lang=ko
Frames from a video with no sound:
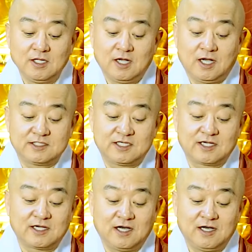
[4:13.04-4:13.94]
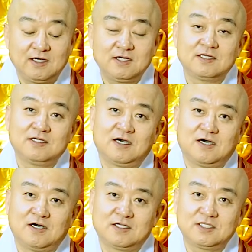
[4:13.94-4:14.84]
아, 제가
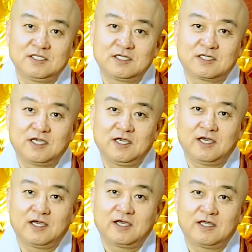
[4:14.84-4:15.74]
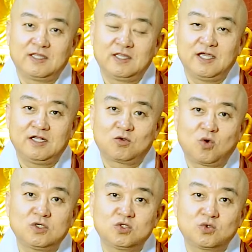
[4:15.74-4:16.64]
아, 스님께 내일
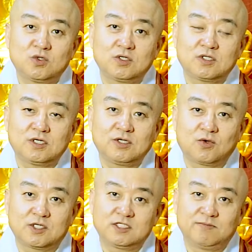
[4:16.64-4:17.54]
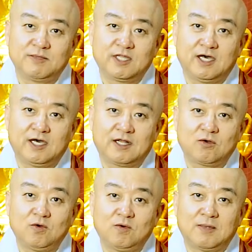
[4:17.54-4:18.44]
고기죽을 끓여오겠습니다.
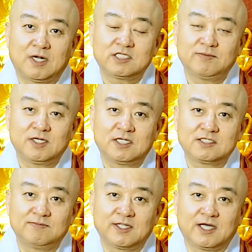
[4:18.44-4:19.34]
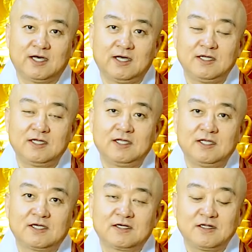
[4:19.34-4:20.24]
라고 말씀을 했습니다.
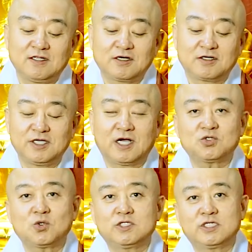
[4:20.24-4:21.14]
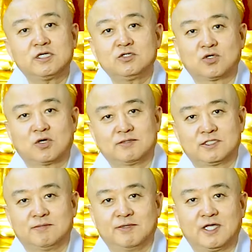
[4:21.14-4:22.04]
그런데 그 약속을 지킬 수가
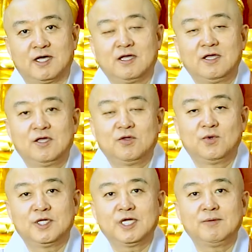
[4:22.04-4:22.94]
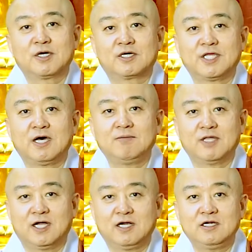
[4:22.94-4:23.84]
없었습니다. 왜냐하면 그
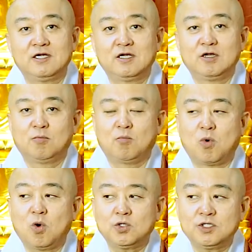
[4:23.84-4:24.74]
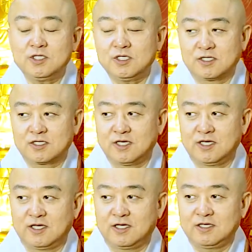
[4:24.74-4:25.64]
다음날 모든
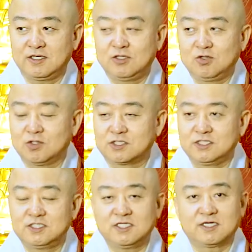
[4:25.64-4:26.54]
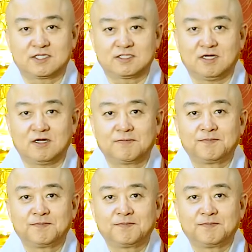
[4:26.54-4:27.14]
이렇게 인도 전 지역에서